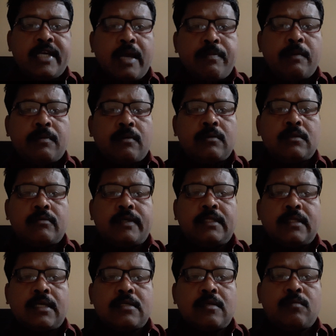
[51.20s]
ఏపీ ప్రభుత్వం
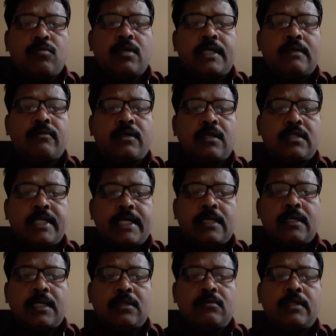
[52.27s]
అయితే అసలు బులెటిన్ విడుదల
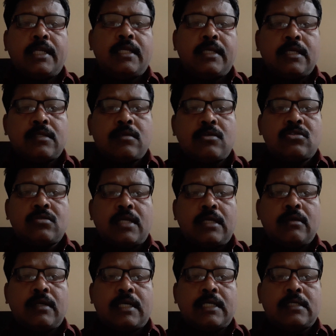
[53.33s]
చేయట్లేదు ఎన్ని కేసులు
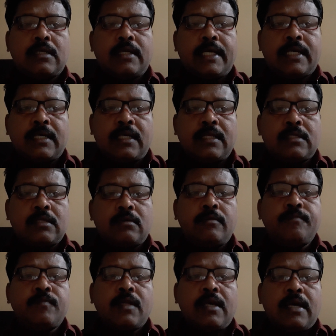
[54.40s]
వస్తున్నాయో అక్కడ అసలు లెక్కలేదు అసలు
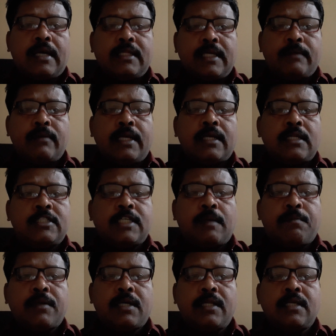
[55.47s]
అదేమి లెక్కలు
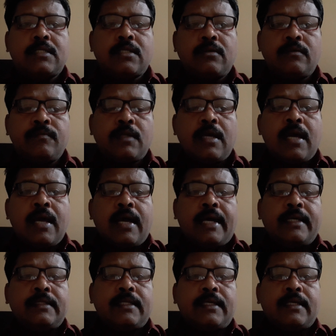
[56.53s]
చెప్పట్లేదు అసలు
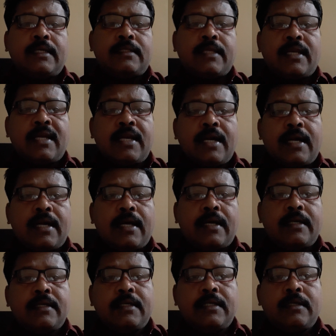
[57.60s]
అయితే తెలంగాణ
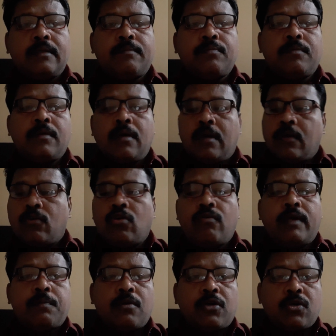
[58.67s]
ఈ
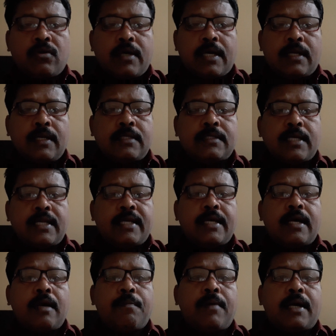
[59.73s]
కోవిడ్ ప్రోటోకాల్ని
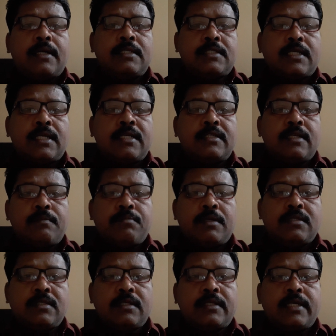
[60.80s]
సరిగా పాటించట్లేదని
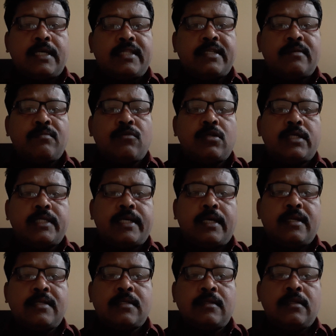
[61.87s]
చెప్పేసి కేంద్రం
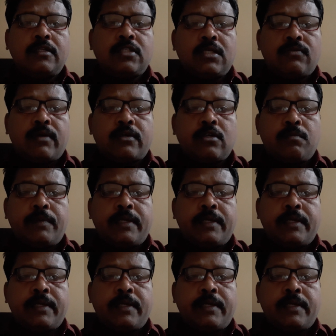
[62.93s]
మొట్టికాయలేసింది చివాట్లు